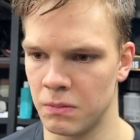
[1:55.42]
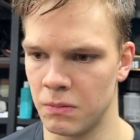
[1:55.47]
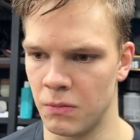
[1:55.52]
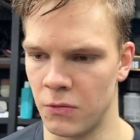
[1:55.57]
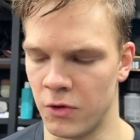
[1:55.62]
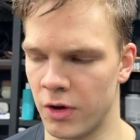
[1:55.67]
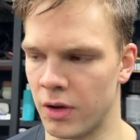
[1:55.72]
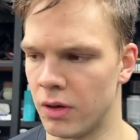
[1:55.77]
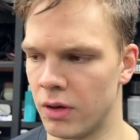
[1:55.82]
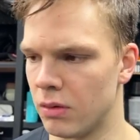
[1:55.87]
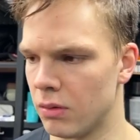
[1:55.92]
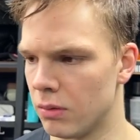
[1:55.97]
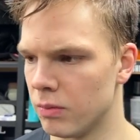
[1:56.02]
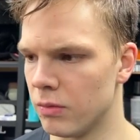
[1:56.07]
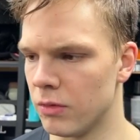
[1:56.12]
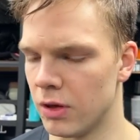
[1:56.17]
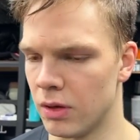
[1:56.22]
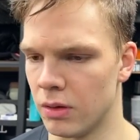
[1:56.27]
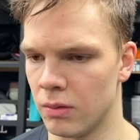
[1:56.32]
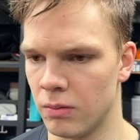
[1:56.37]
Certo,
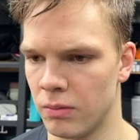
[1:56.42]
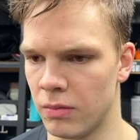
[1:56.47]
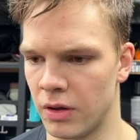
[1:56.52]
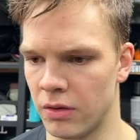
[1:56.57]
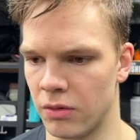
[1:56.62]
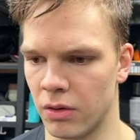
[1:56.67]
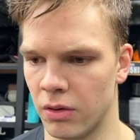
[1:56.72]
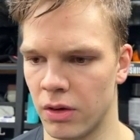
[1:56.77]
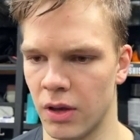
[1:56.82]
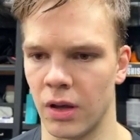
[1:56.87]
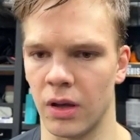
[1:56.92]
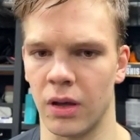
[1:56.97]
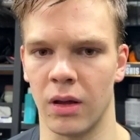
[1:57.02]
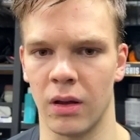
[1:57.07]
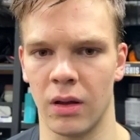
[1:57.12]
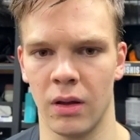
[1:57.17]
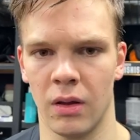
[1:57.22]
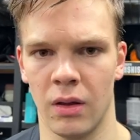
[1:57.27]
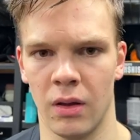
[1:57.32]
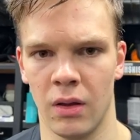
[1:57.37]
sì, penso che
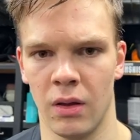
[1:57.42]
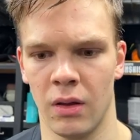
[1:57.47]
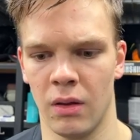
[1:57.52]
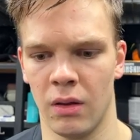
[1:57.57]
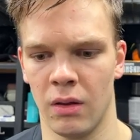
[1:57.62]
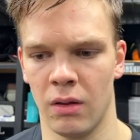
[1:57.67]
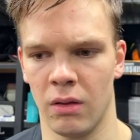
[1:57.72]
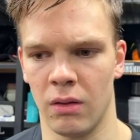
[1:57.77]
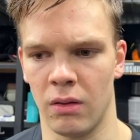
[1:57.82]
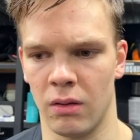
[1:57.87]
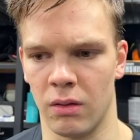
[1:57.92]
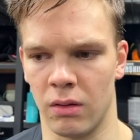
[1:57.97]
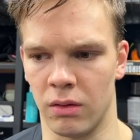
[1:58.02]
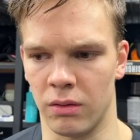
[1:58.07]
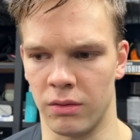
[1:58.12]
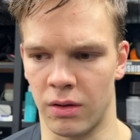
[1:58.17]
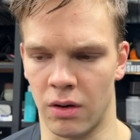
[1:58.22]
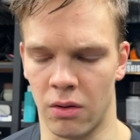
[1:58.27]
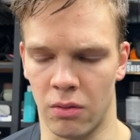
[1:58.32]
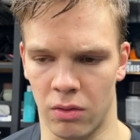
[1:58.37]
eh,
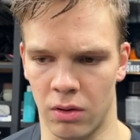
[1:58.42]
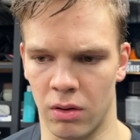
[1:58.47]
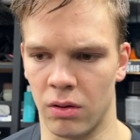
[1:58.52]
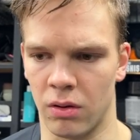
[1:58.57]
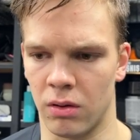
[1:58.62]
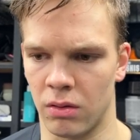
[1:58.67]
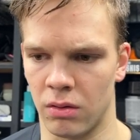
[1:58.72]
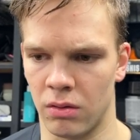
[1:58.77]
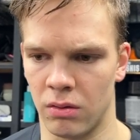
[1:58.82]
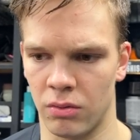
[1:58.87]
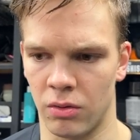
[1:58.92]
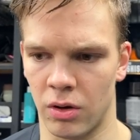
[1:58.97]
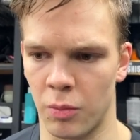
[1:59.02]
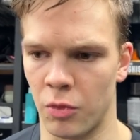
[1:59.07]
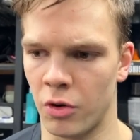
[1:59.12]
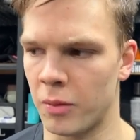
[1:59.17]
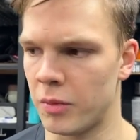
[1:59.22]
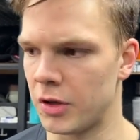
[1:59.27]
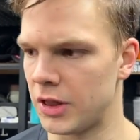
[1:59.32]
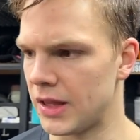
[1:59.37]
sarà una, una
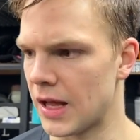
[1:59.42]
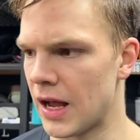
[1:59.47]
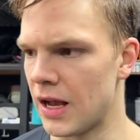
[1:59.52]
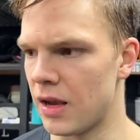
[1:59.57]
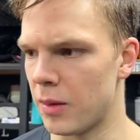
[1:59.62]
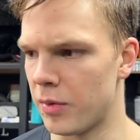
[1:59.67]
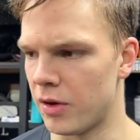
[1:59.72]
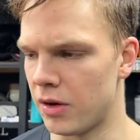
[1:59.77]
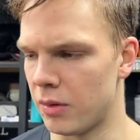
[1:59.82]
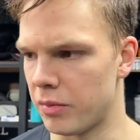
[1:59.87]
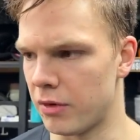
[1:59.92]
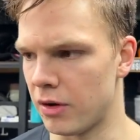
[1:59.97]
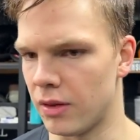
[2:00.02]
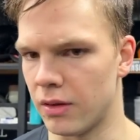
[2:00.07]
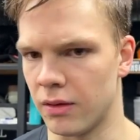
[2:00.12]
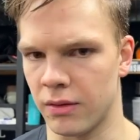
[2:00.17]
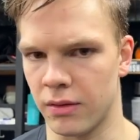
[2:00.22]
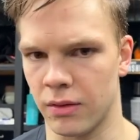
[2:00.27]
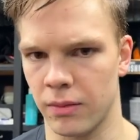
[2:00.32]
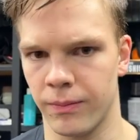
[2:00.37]
buona battaglia per
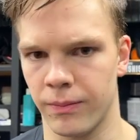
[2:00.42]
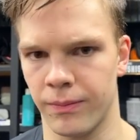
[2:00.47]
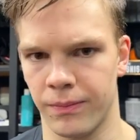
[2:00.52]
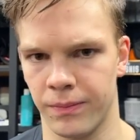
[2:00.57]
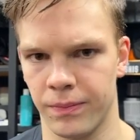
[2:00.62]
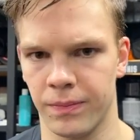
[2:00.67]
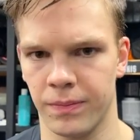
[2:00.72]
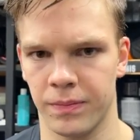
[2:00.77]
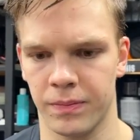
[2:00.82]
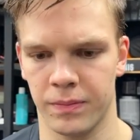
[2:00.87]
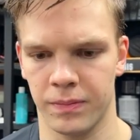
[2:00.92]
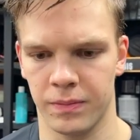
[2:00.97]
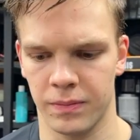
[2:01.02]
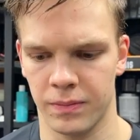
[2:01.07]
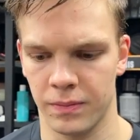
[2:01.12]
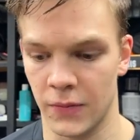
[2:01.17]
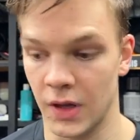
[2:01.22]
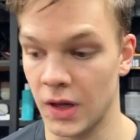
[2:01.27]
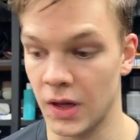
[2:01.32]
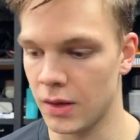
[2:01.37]
riprendersi.
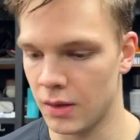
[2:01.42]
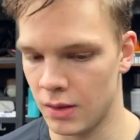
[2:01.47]
Grazie.